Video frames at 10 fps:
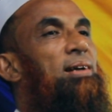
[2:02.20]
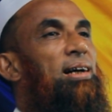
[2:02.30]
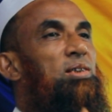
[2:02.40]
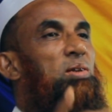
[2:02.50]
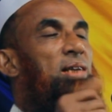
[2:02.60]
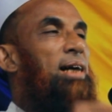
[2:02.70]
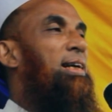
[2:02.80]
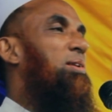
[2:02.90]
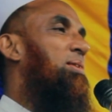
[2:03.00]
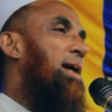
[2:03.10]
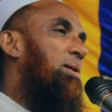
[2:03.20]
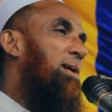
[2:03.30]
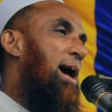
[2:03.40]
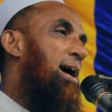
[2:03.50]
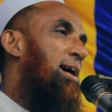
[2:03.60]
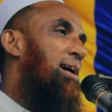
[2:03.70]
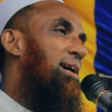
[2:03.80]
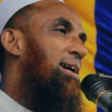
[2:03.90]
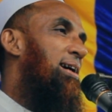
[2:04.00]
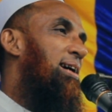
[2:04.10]
একজন সাধারণ দারোগা
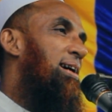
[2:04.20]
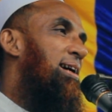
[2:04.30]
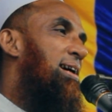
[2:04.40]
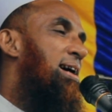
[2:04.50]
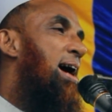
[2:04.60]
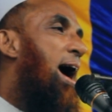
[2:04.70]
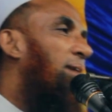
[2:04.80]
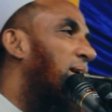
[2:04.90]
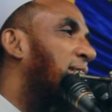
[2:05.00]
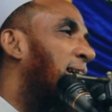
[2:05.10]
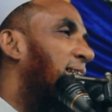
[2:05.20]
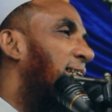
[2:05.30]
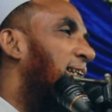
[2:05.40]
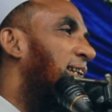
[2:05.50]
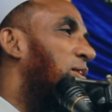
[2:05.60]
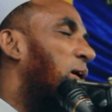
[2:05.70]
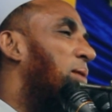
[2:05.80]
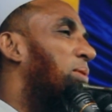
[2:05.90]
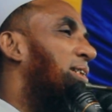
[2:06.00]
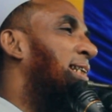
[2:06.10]
আমার সাথে যেদিন ধরা
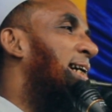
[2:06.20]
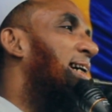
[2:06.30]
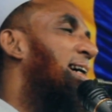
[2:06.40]
পড়ছে